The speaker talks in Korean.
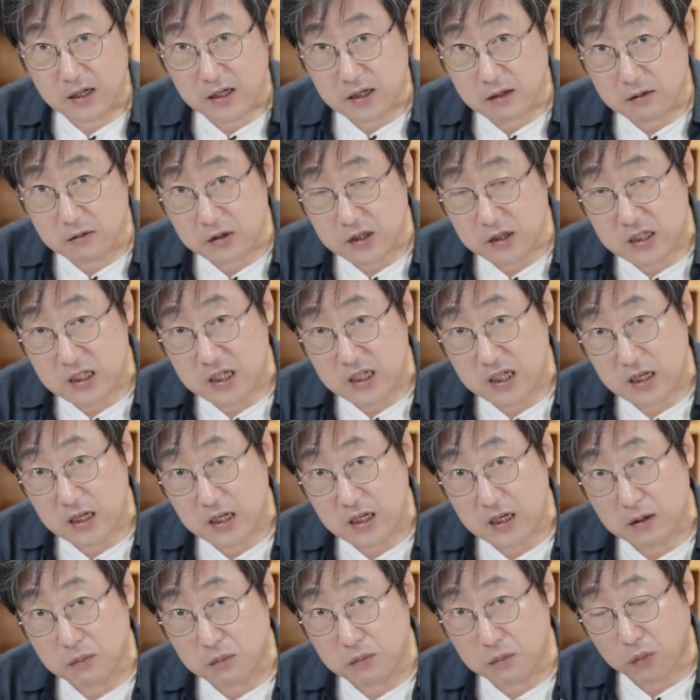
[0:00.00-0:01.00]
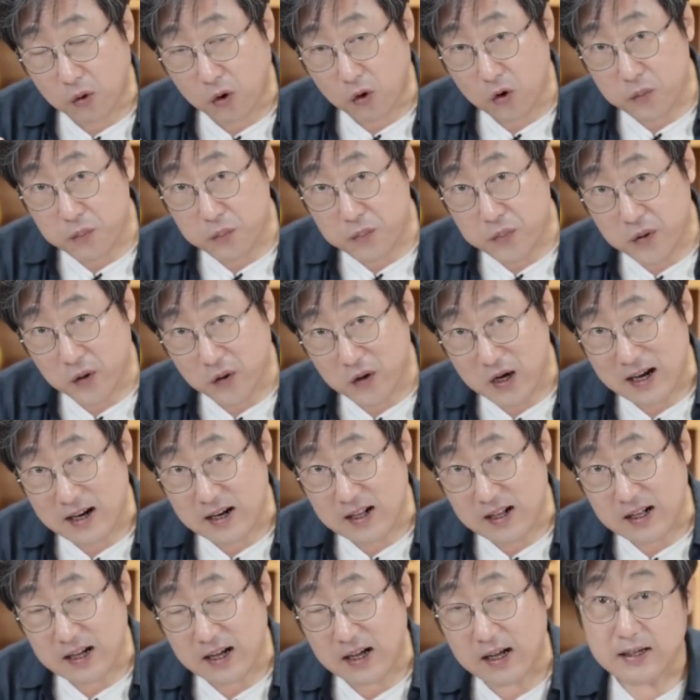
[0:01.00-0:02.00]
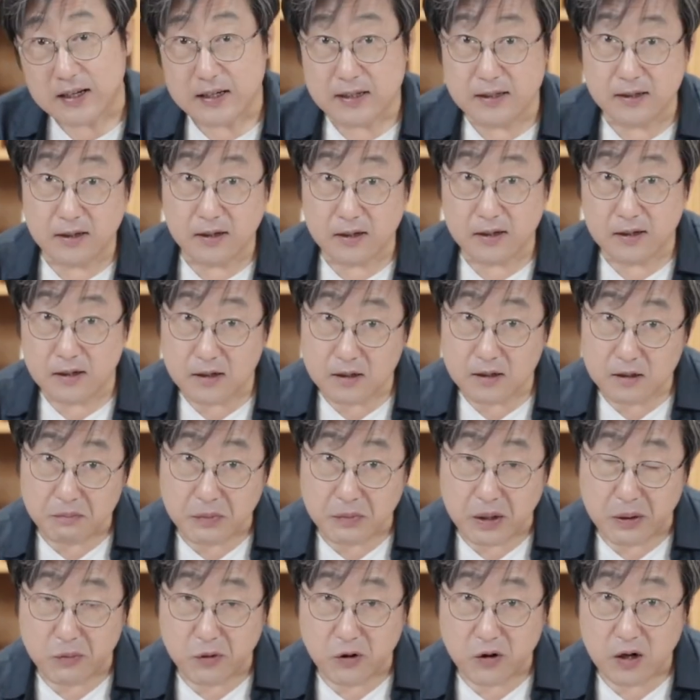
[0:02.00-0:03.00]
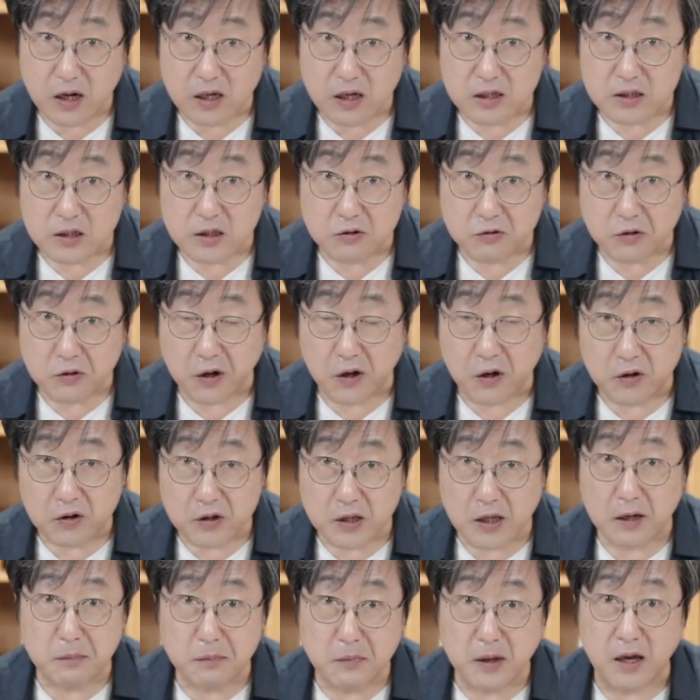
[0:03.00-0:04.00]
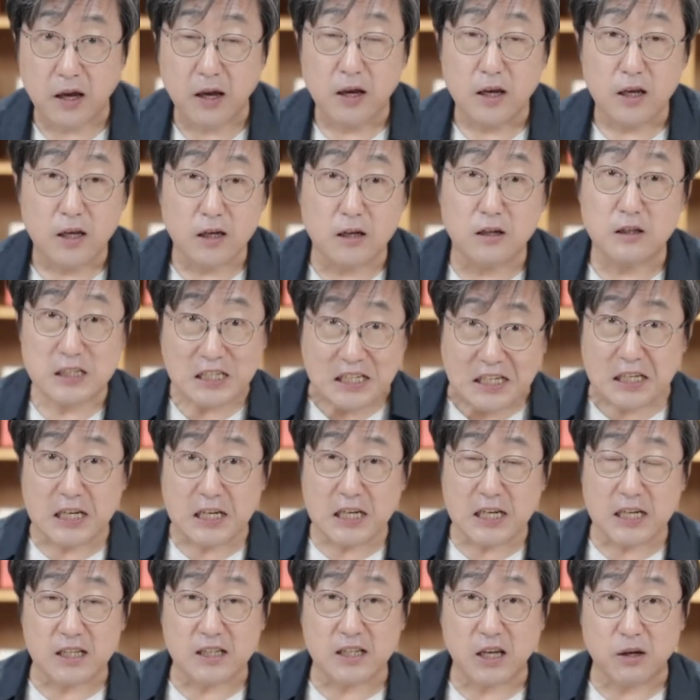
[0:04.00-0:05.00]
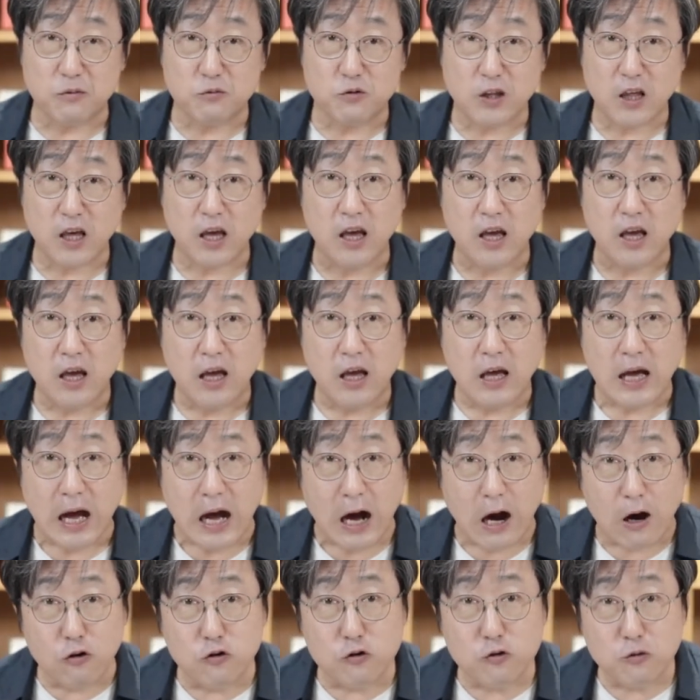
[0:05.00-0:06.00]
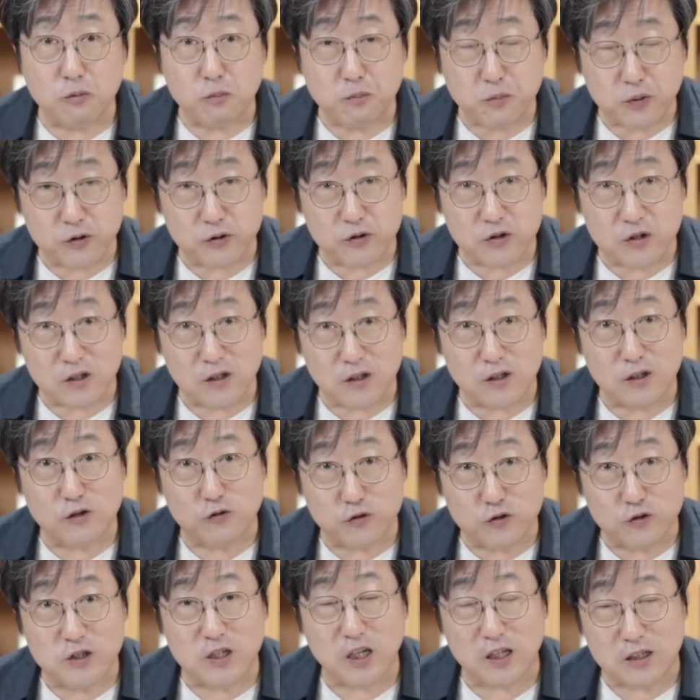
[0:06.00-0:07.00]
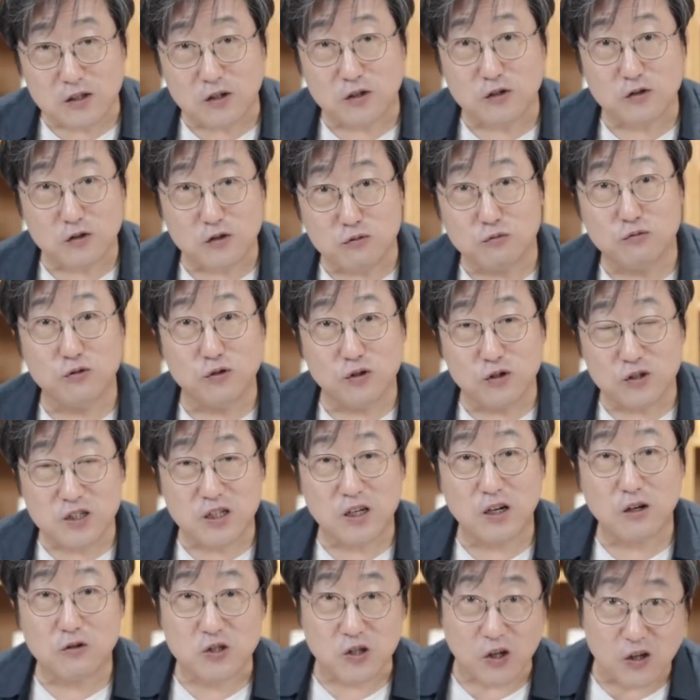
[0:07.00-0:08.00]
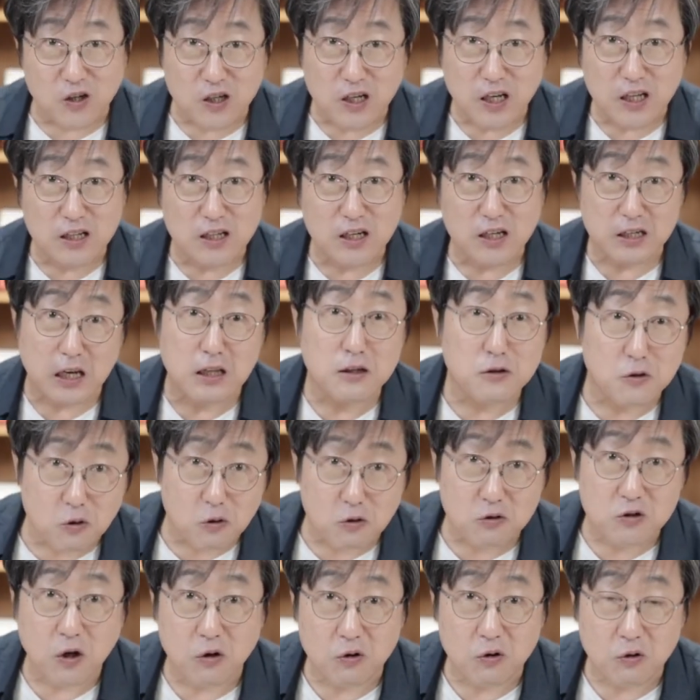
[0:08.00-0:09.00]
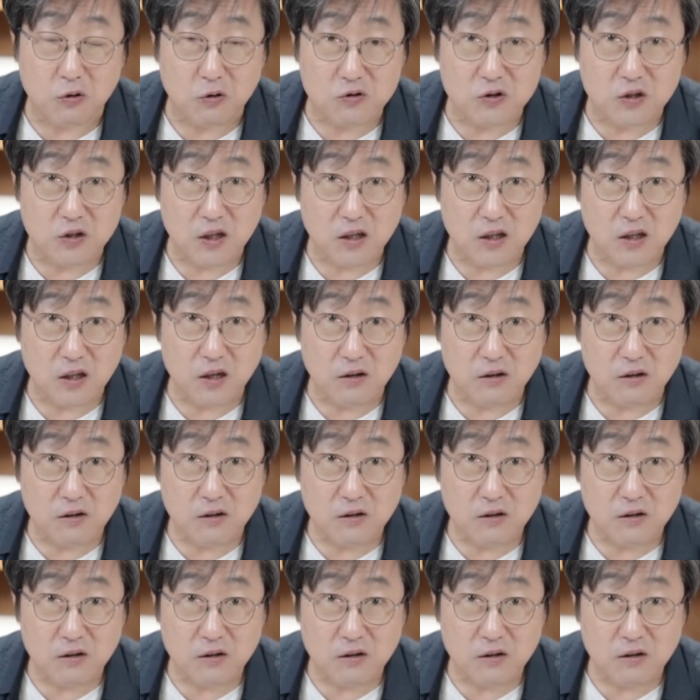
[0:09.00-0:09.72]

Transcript: 그럼 이제 목표랄까? 그거를 메모를 하시고요. 그 다음에 이건 일이기 때문에 아웃풋을 구체적으로 무엇이라고 정의하는 거, 얘는 꼭 적어 놓으셔야 돼요.